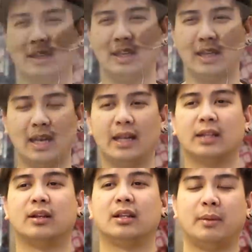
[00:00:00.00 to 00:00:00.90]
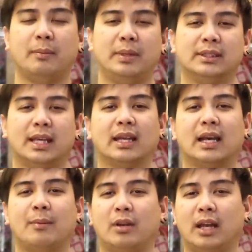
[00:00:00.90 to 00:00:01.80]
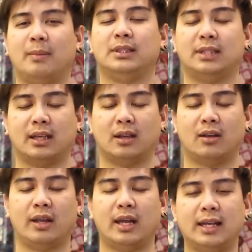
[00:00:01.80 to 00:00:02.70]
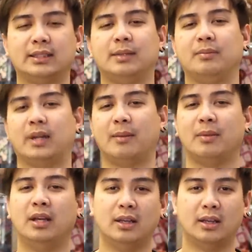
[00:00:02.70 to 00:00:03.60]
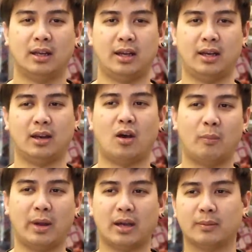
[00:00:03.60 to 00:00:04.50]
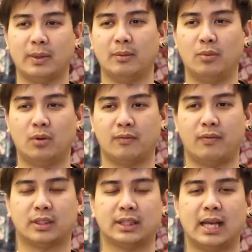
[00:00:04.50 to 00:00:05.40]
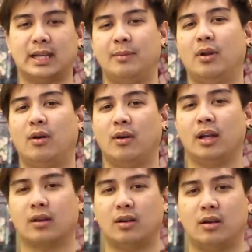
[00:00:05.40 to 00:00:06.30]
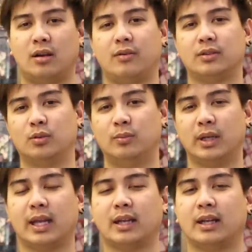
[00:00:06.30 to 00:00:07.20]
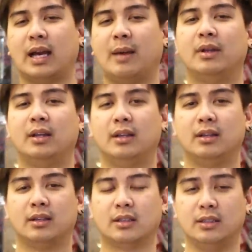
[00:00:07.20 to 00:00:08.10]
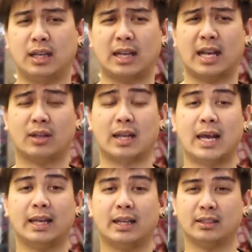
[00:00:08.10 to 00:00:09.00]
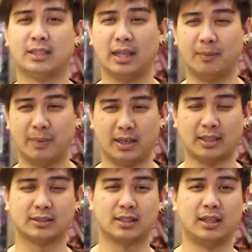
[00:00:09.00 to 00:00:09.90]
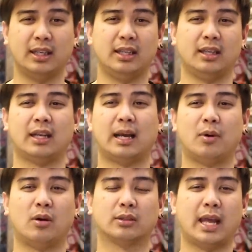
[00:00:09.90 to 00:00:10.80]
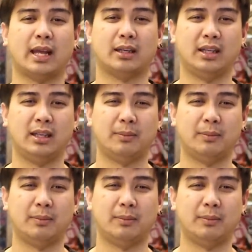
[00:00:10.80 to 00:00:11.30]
ที่เน้นเลยตอนนี้จะเป็น PCX นะครับ Honda PCX 150 นะครับลองมาก็จะเป็นพวก Forza 300 แล้วก็ Summer X นะครับก็คือหลักๆของทางร้านเนี่ยจะเน้นเป็นอ็อกเซสซอรี่นะครับของแต่งที่